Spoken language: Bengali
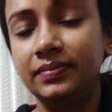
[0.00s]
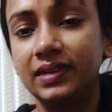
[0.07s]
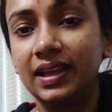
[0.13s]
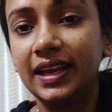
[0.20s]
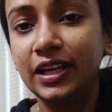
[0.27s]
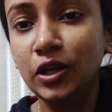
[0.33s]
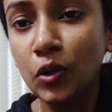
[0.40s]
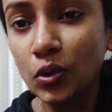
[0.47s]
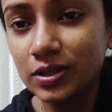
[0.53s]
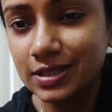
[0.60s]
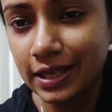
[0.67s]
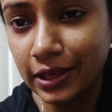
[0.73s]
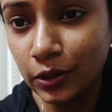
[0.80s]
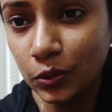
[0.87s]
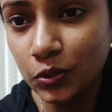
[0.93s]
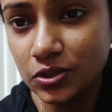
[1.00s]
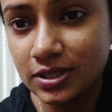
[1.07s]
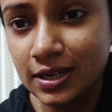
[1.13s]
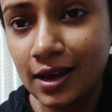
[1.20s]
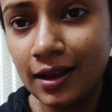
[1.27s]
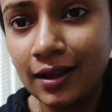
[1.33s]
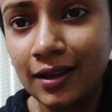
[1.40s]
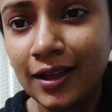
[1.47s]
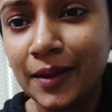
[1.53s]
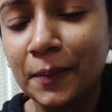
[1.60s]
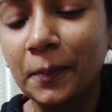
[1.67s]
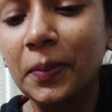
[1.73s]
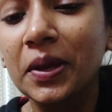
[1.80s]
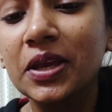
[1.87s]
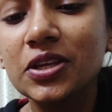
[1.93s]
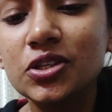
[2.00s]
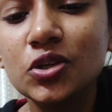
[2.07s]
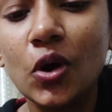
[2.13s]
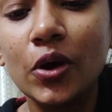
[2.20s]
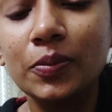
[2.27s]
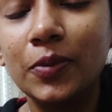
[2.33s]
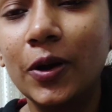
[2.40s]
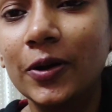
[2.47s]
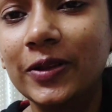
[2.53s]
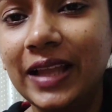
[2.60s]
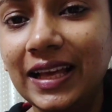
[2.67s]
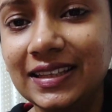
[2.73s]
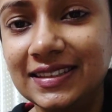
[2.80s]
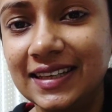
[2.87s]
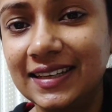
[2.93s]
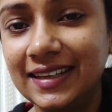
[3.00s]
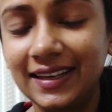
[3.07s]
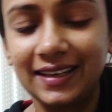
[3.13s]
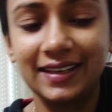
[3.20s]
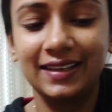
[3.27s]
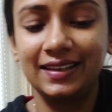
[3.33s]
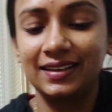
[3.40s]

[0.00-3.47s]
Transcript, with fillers: ইট লুকস হিউজ না ভীষণ বড় লাগছে এটাকে